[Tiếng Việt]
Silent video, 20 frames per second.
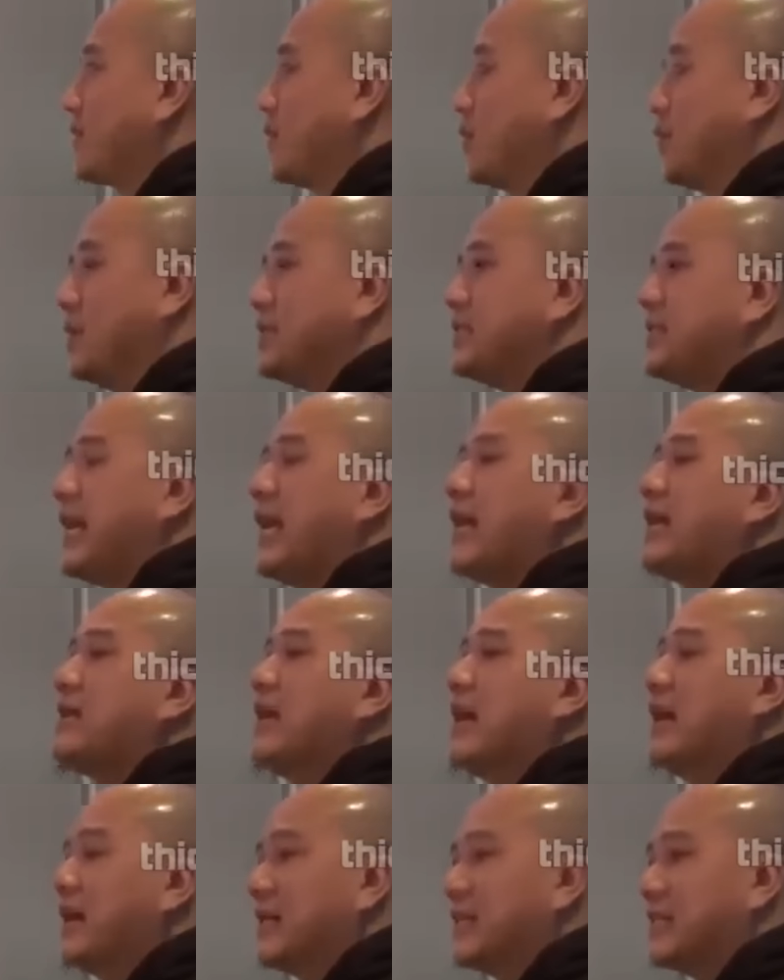tuổi trẻ
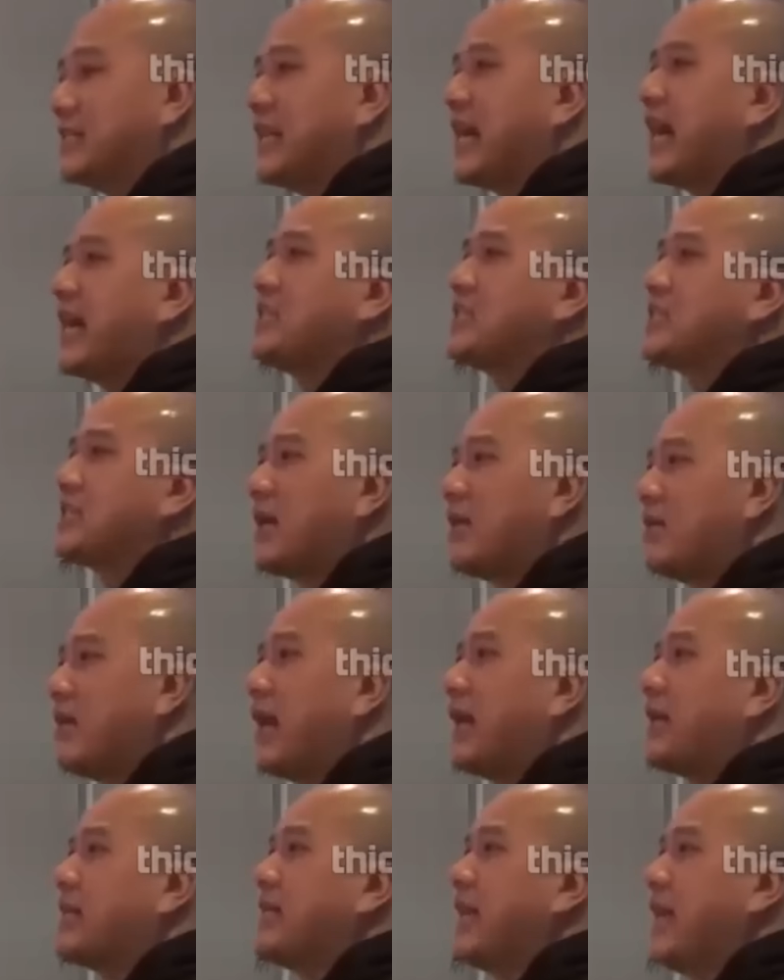đời trai sao
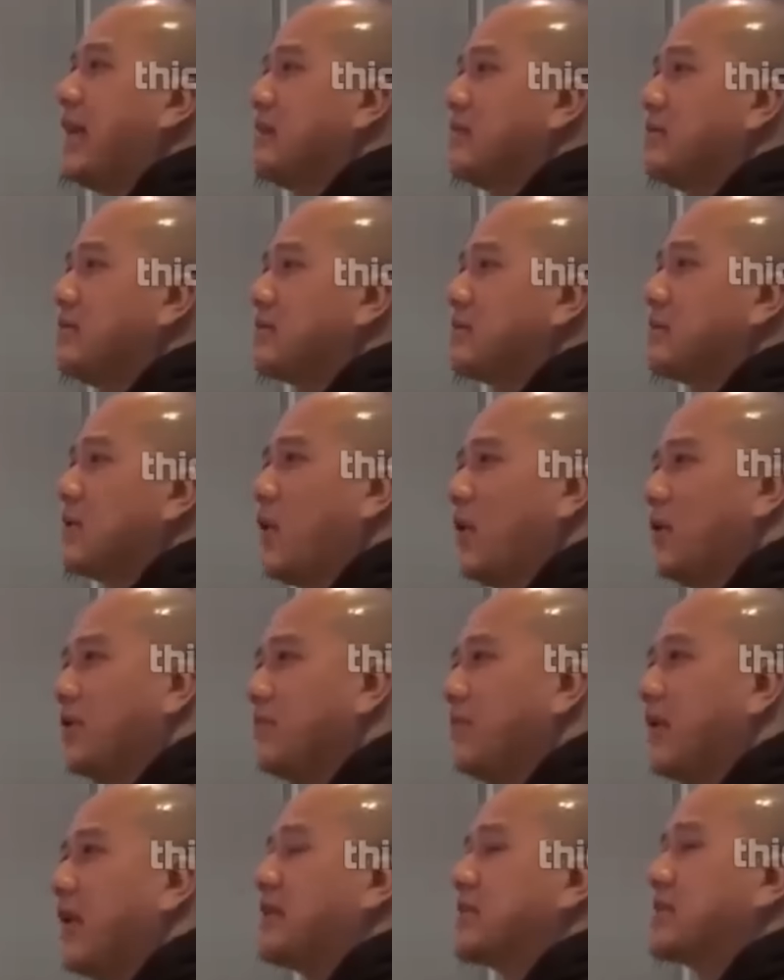lại chán,
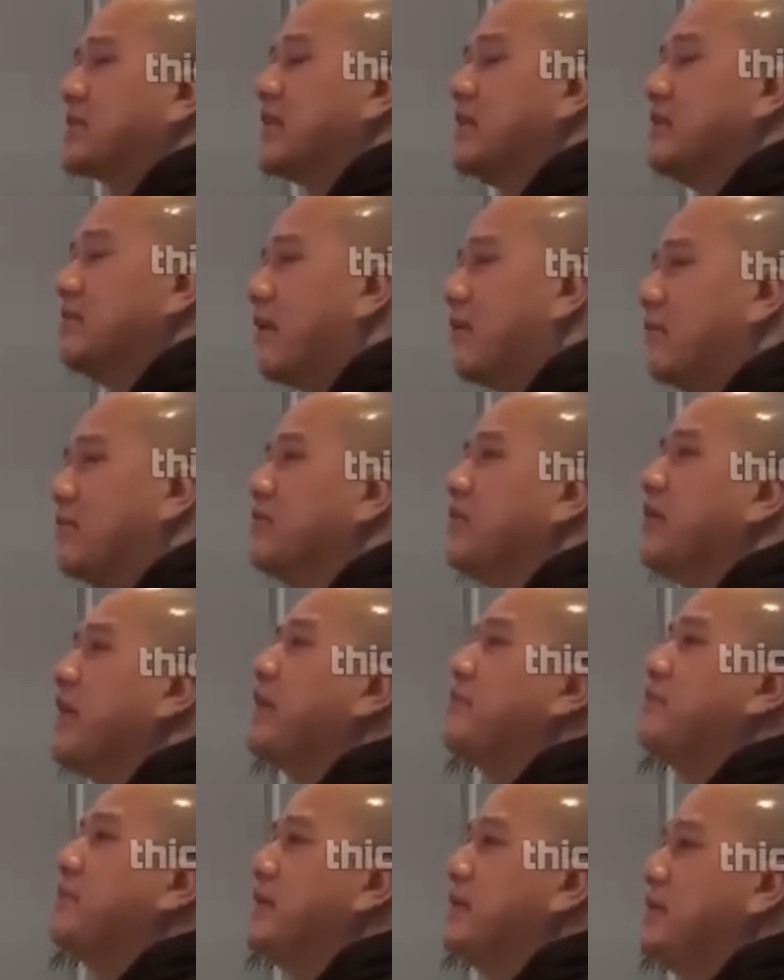thôi về xây mộng với
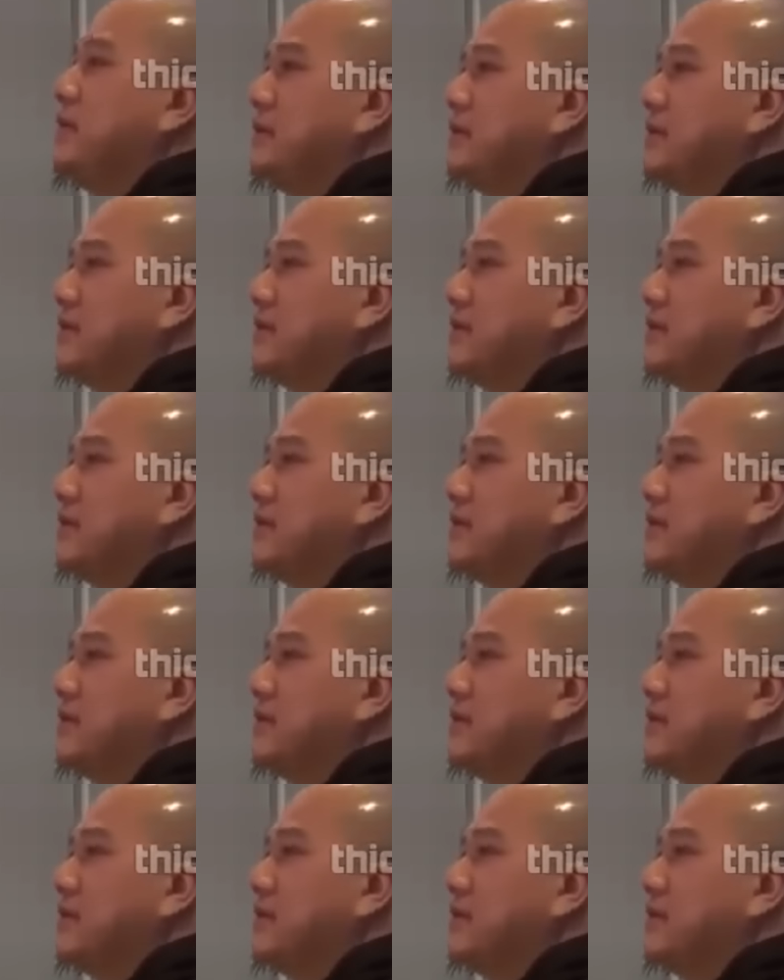em đi.